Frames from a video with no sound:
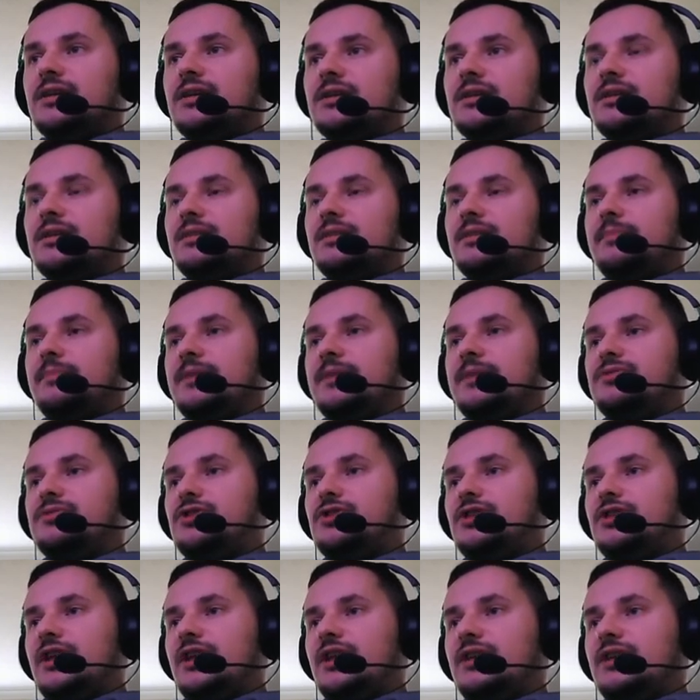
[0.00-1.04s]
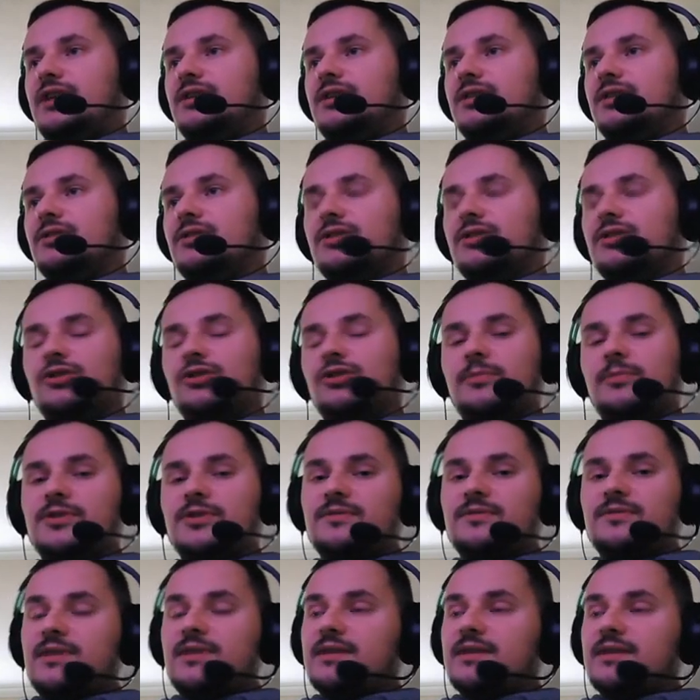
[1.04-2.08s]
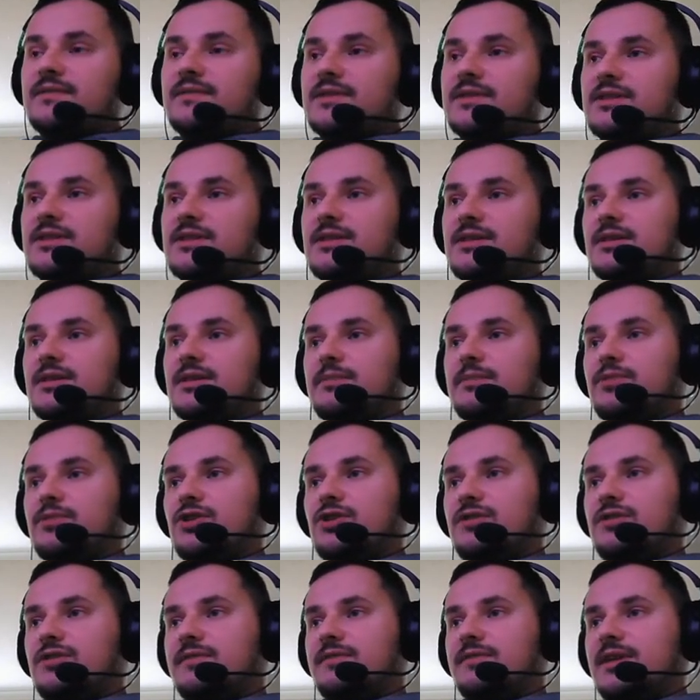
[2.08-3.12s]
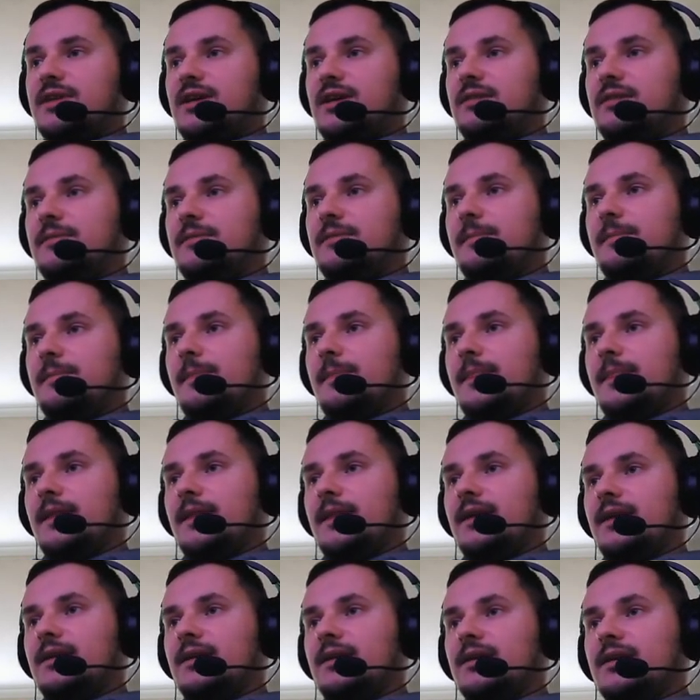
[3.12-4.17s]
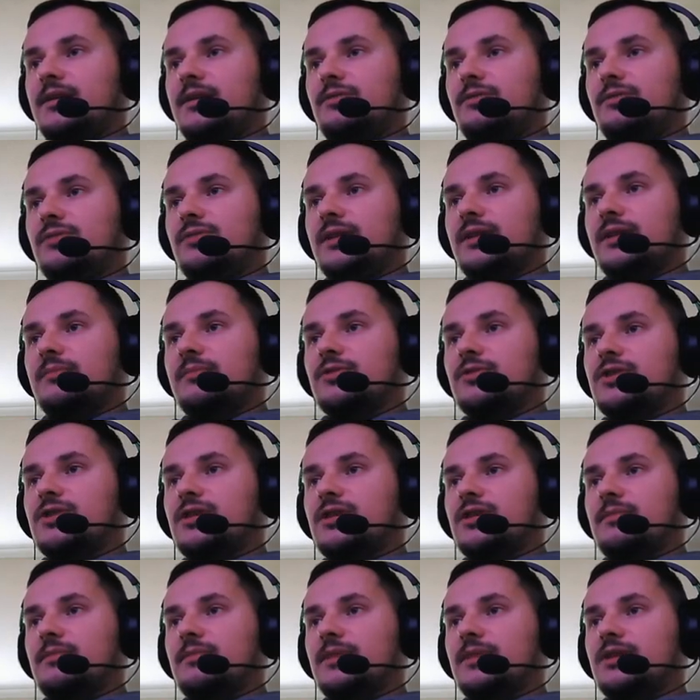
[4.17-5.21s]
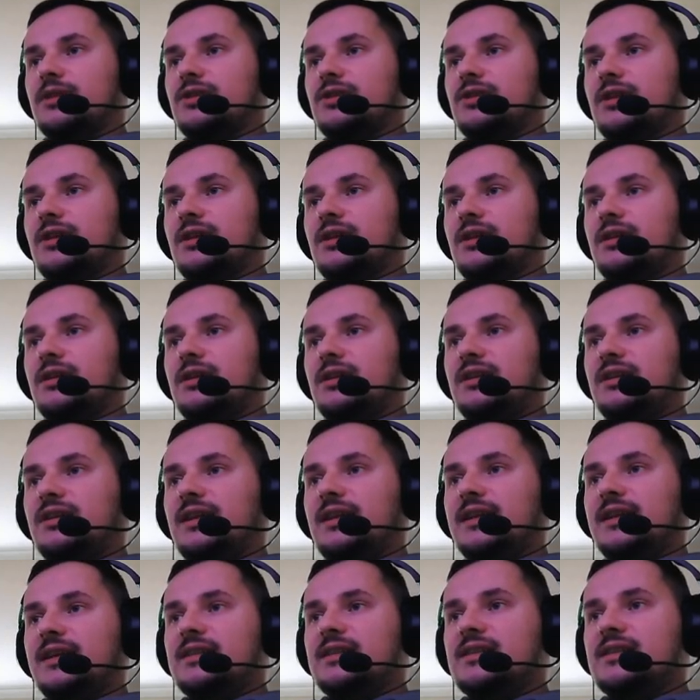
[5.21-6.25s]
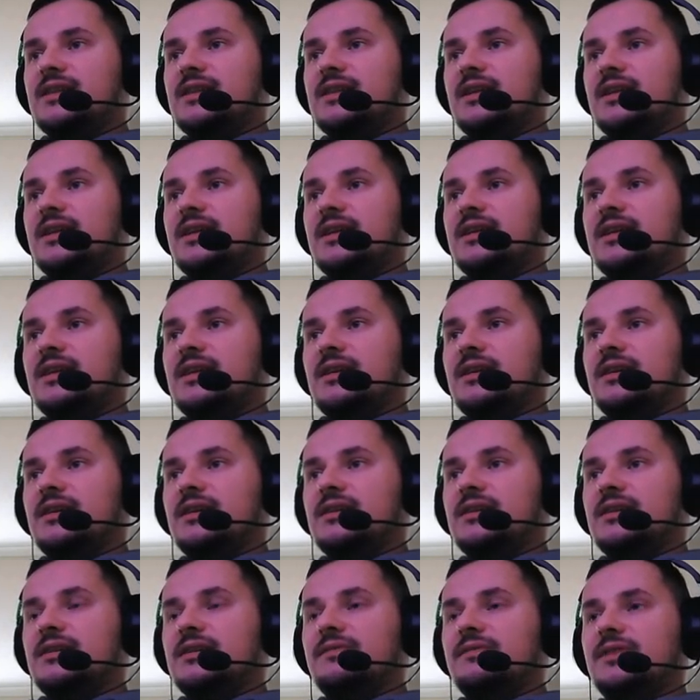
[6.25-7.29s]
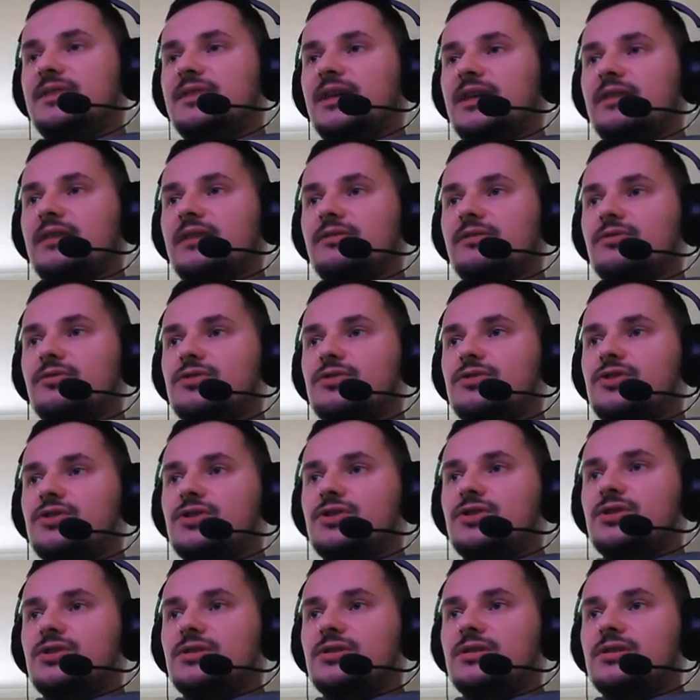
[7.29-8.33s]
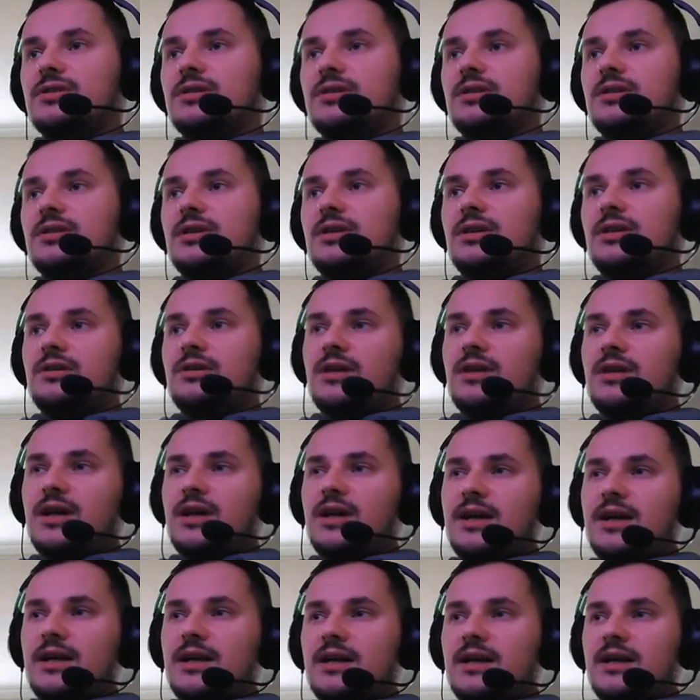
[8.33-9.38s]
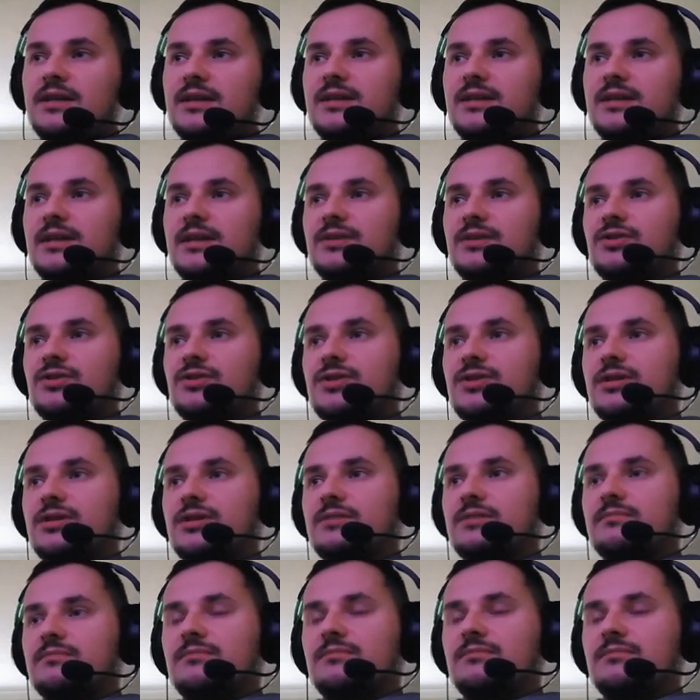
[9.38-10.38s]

e, pierścień, e, to będzie dla Was e, przeżywka i tutaj możecie mieć i inteligencję, witalność, a także